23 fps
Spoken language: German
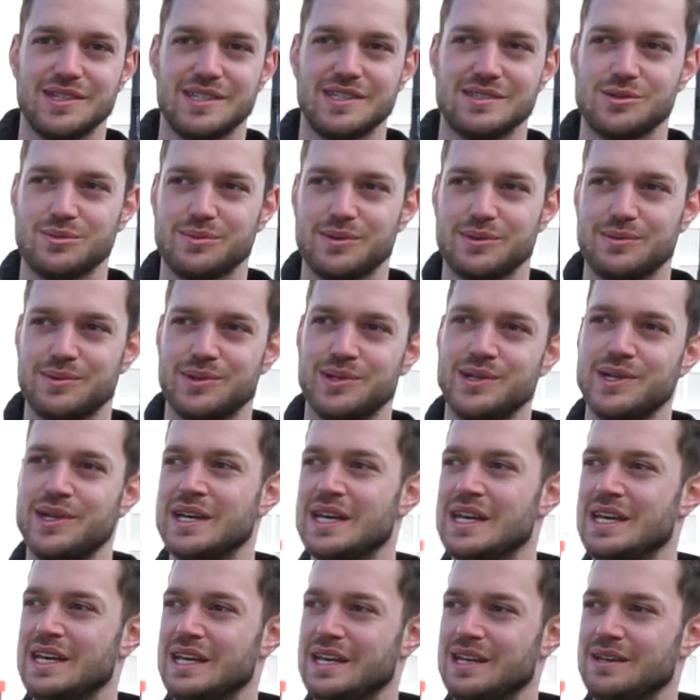der Super Bowl,
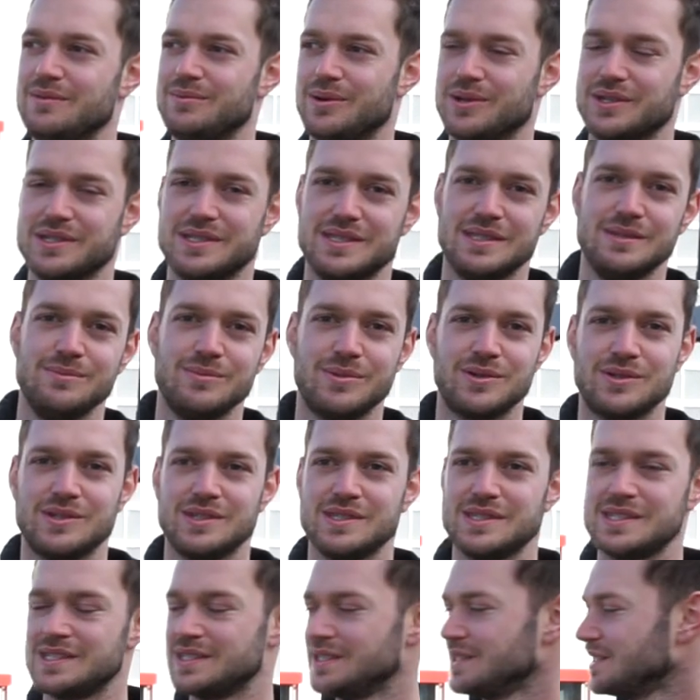Bauer
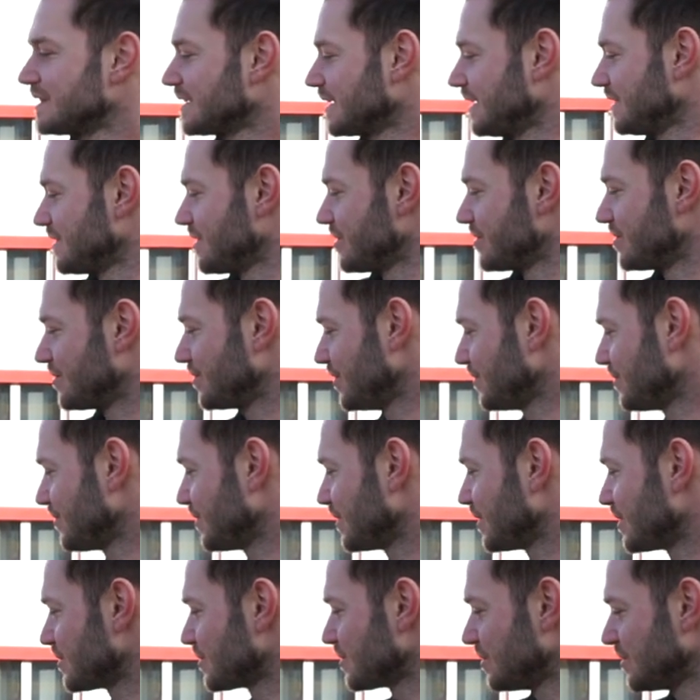97,
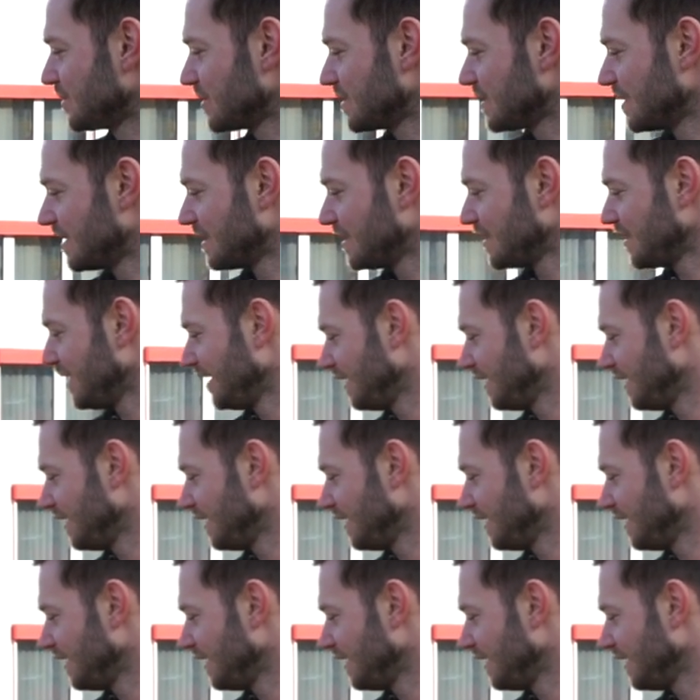3500 Stunden.